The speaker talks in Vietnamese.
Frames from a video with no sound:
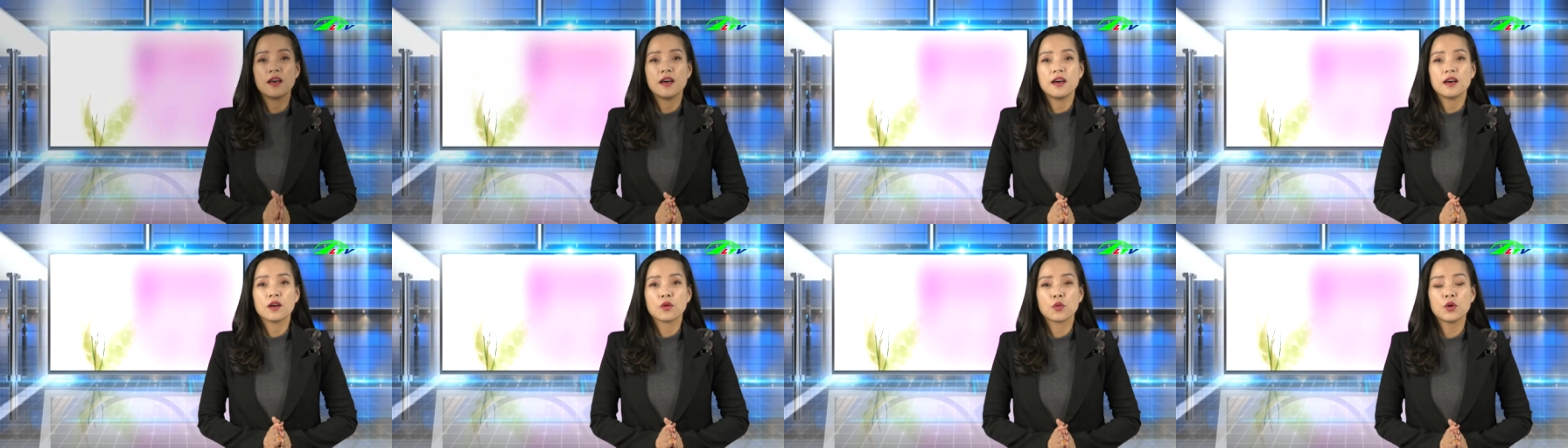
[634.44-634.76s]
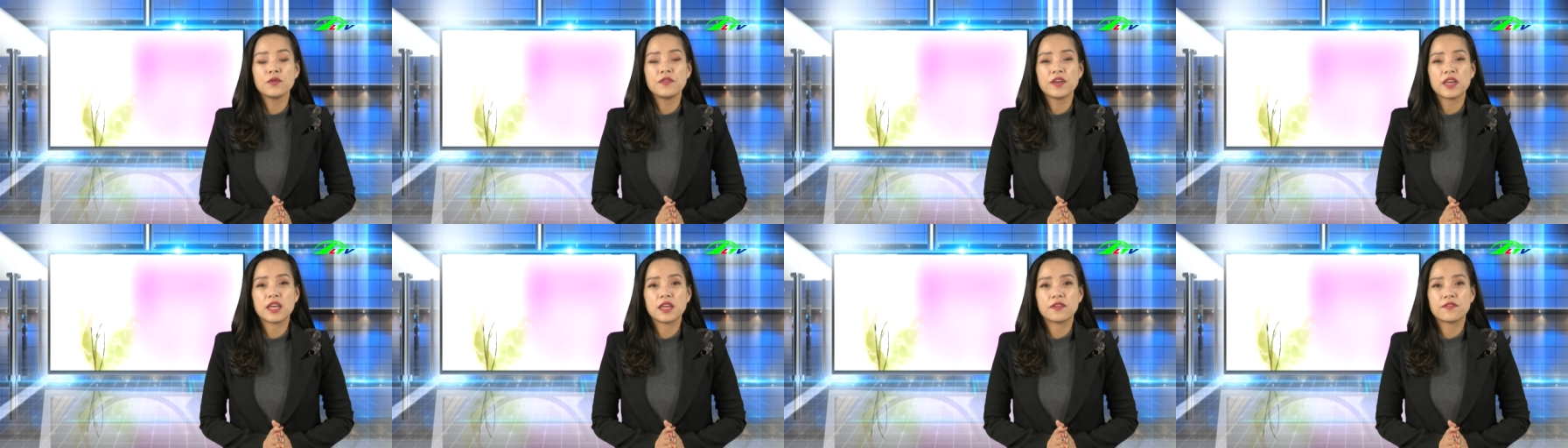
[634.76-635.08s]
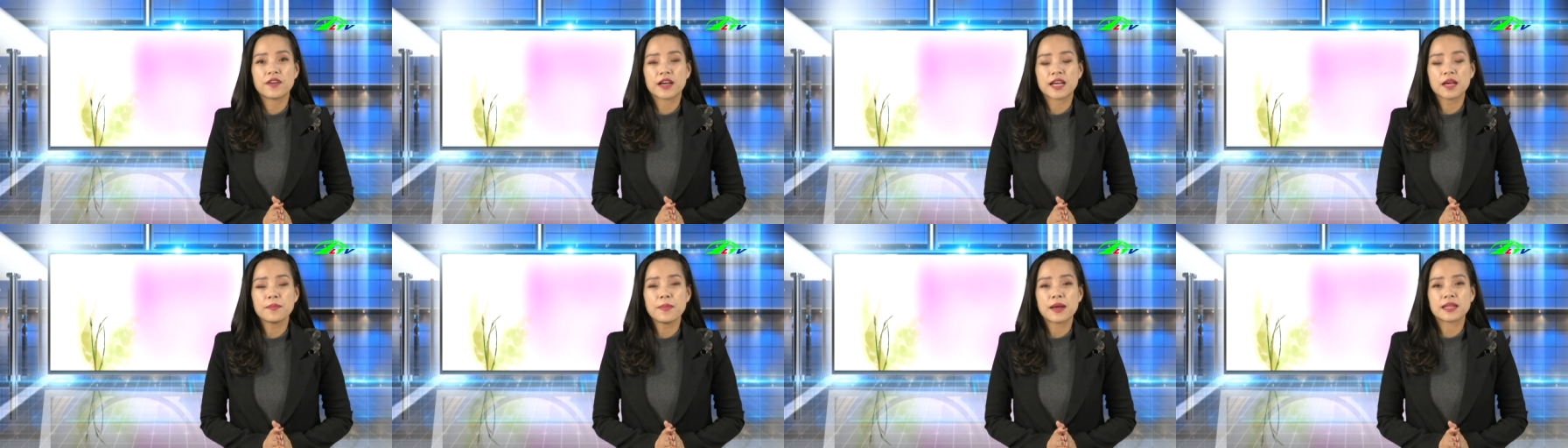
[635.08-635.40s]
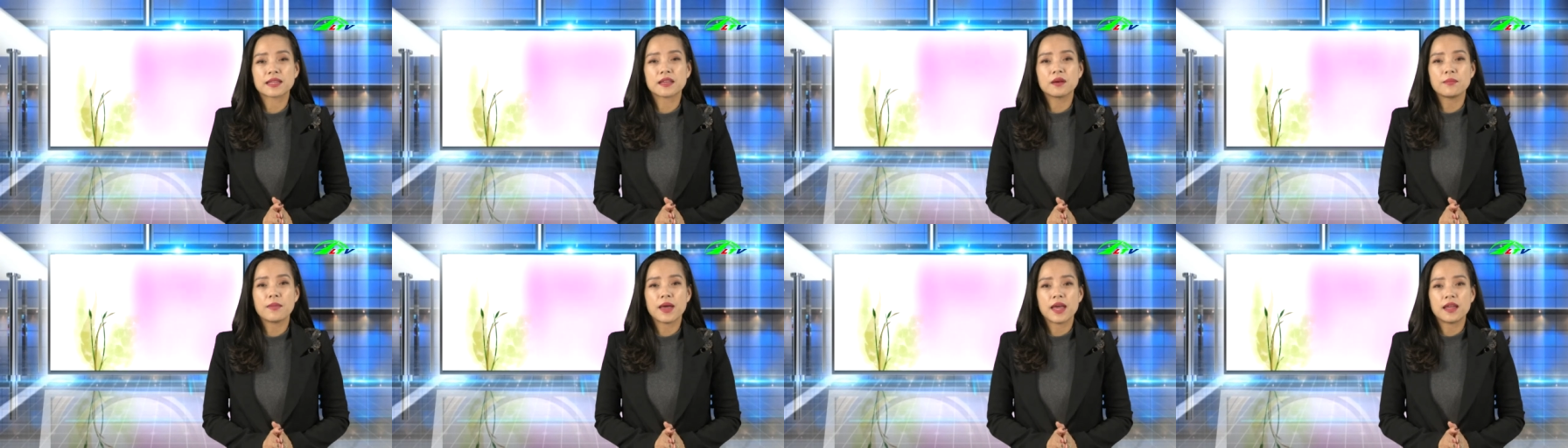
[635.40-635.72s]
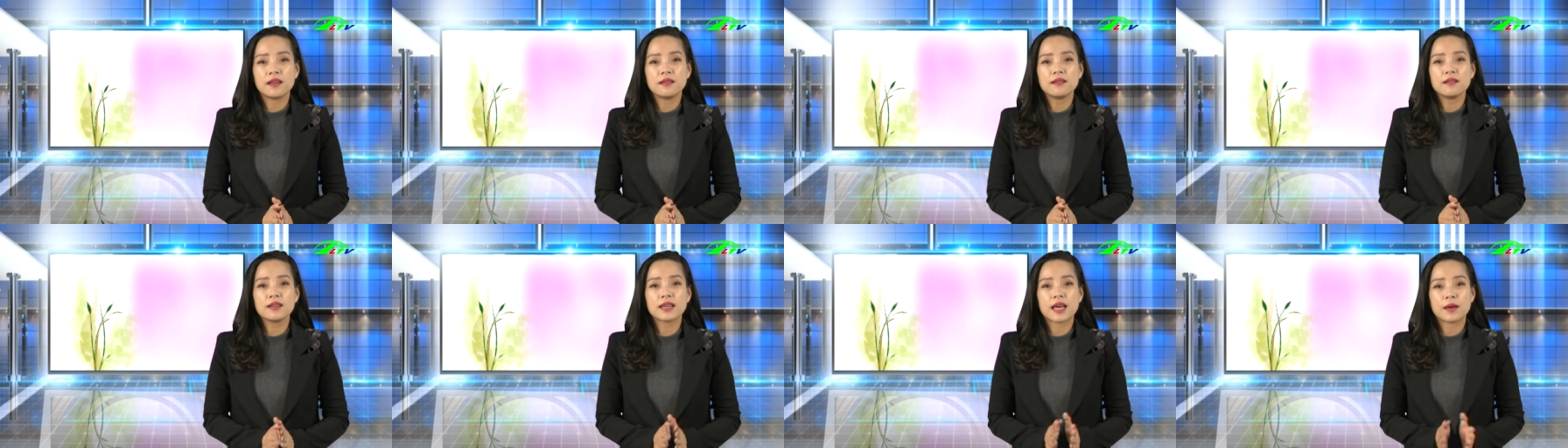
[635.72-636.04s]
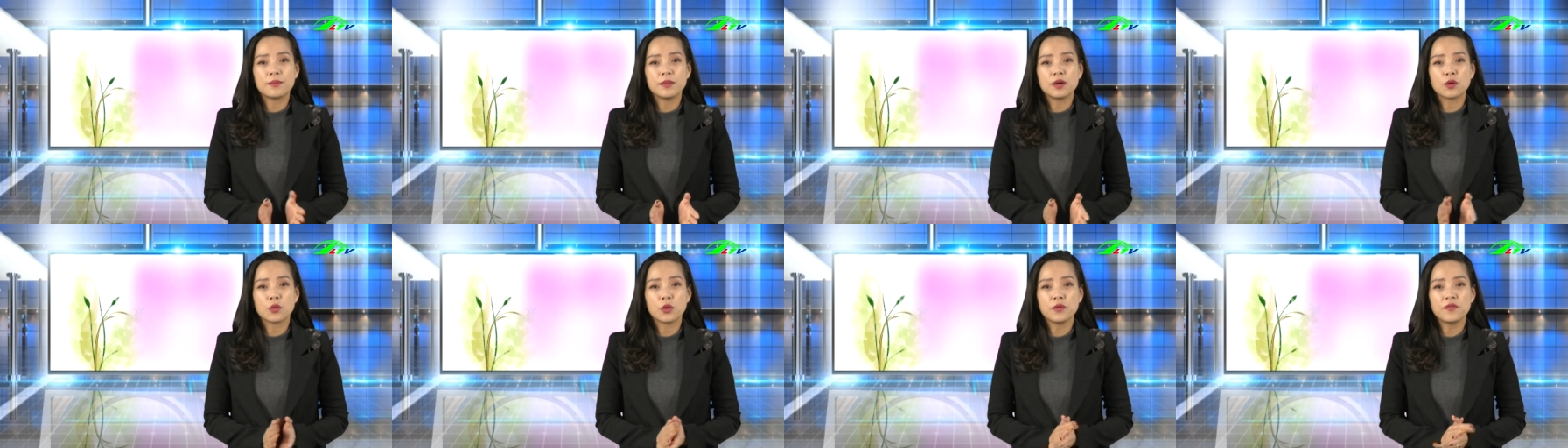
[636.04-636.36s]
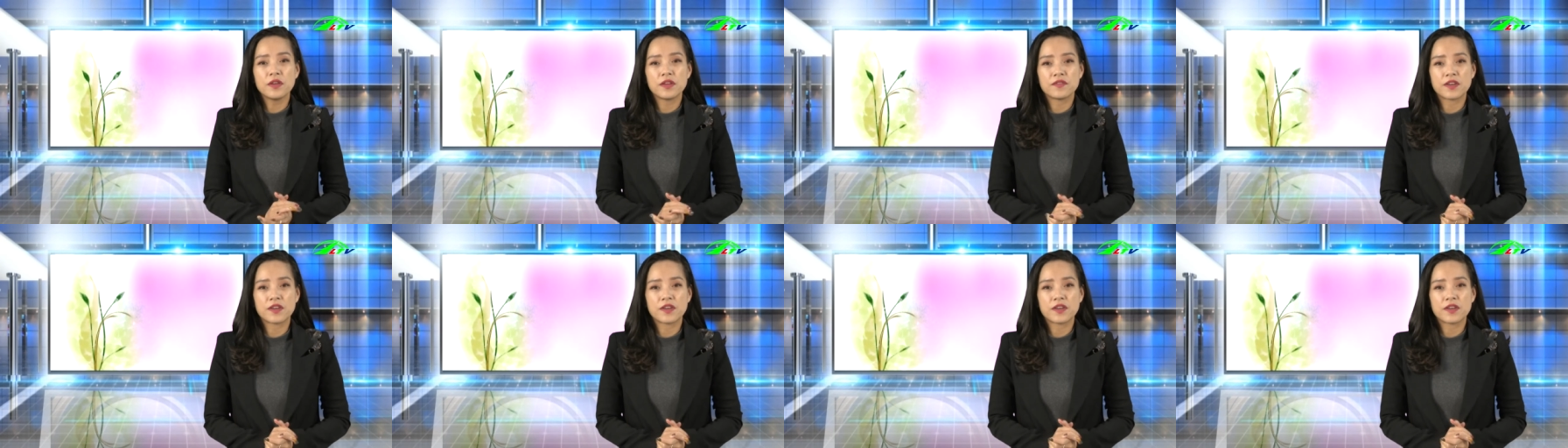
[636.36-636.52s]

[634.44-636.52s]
Quý vị và các bạn thân mến, cảm ơn quý vị